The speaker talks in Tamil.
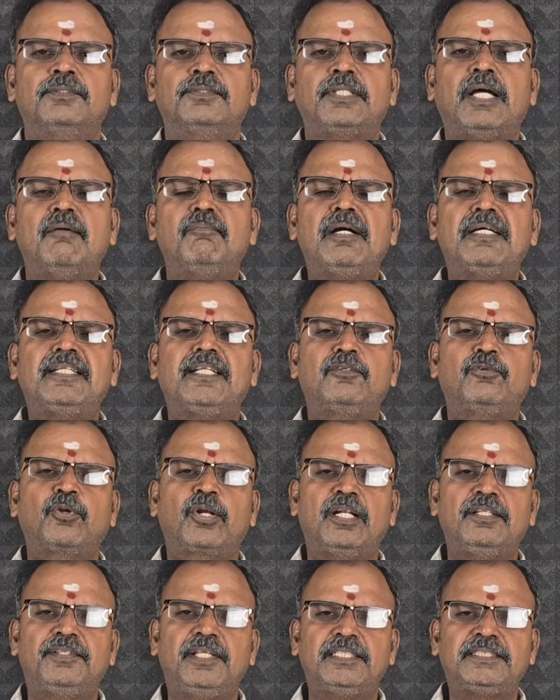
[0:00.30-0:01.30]
சாமானியன்
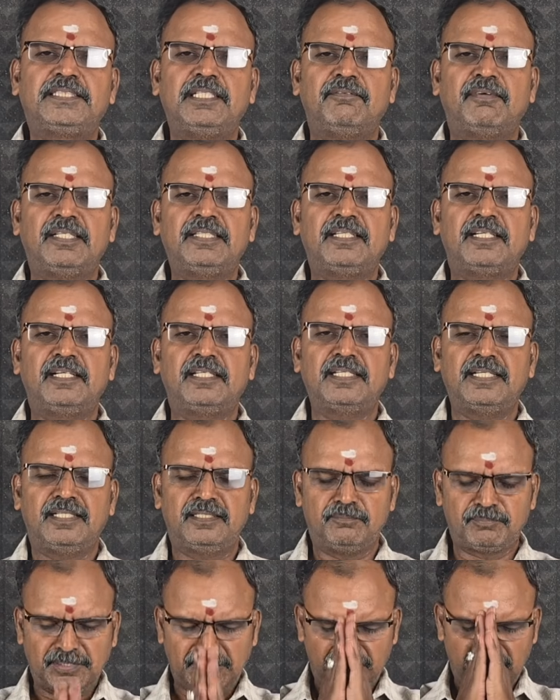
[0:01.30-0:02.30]
குரல் தேசியவாதிகளுக்கு
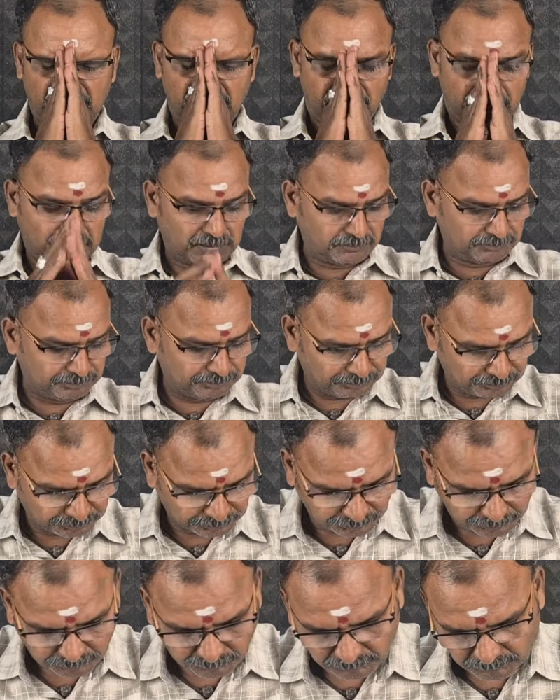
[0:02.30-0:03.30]
எனது பணிவான வணக்கம்
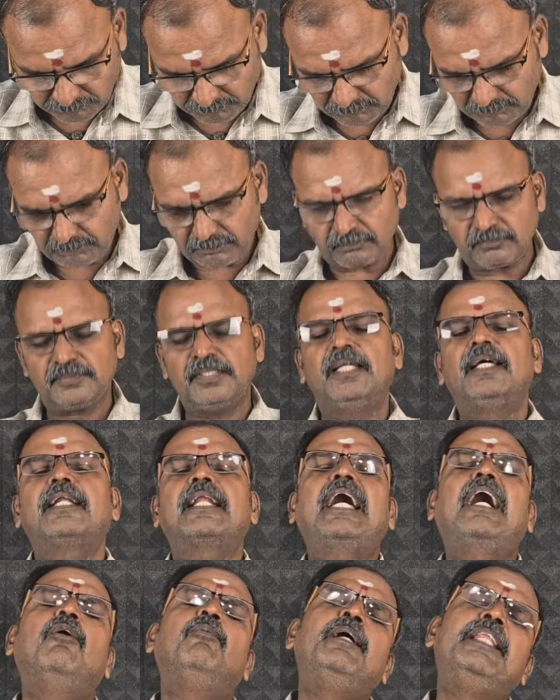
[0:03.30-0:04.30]

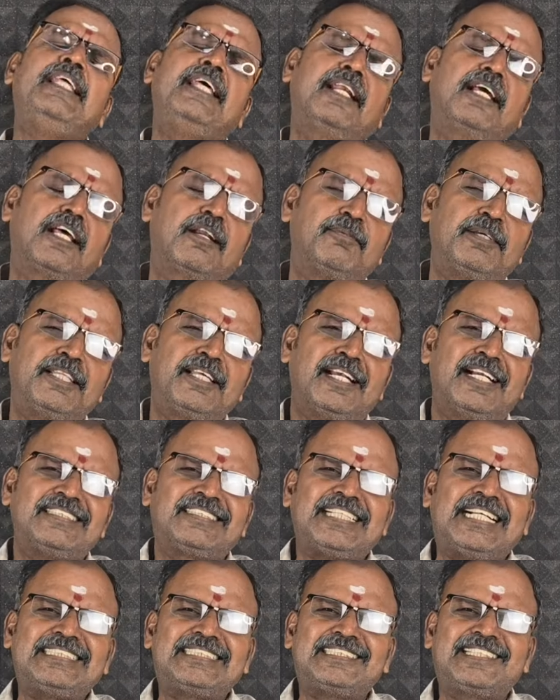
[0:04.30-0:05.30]
ரகுபதி இருக்கார் பார்த்தீங்களா
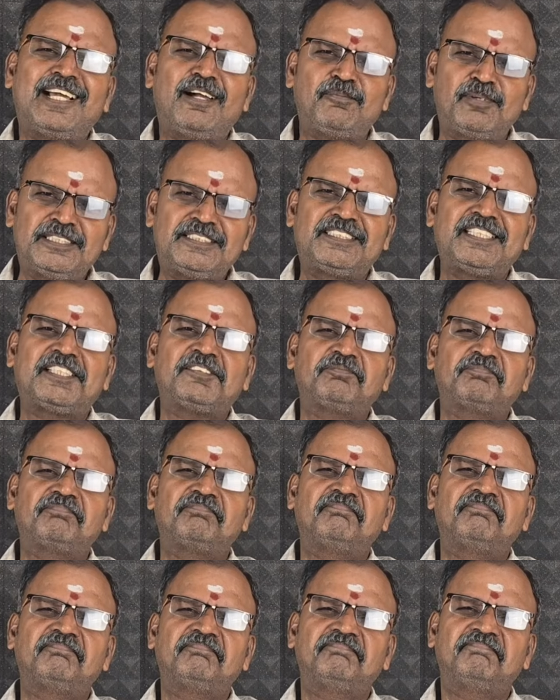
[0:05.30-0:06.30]
சட்ட அமைச்சர்
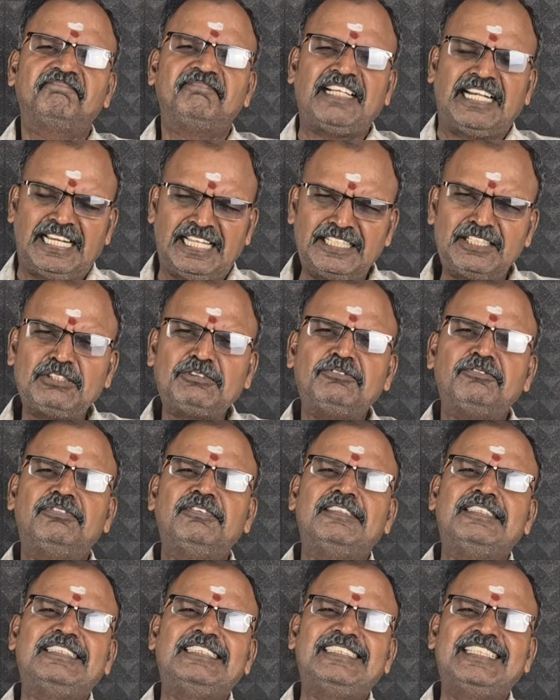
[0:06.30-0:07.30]
விளங்கம்
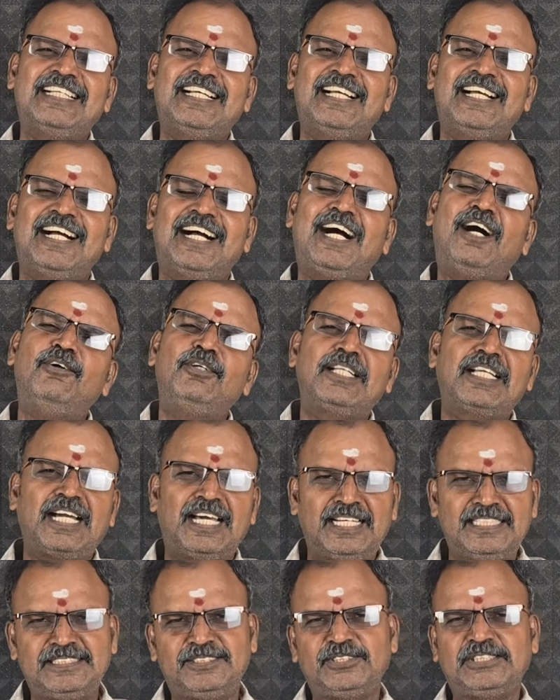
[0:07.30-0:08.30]
அவர்
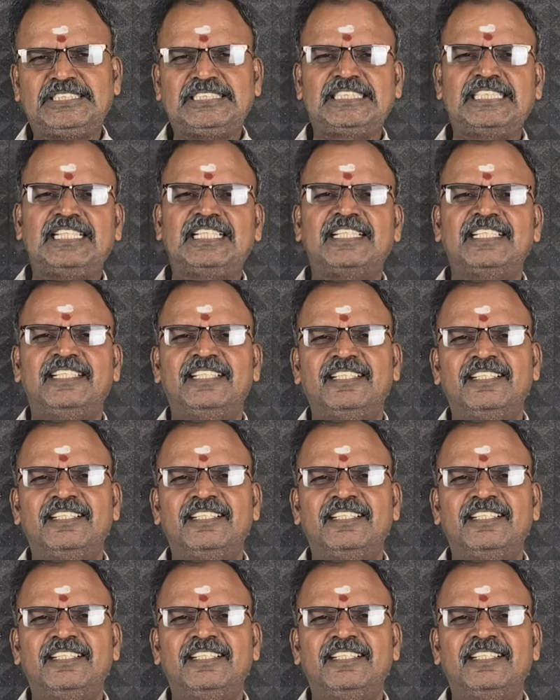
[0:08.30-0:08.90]
காலேஜ் வச்சுருக்கார்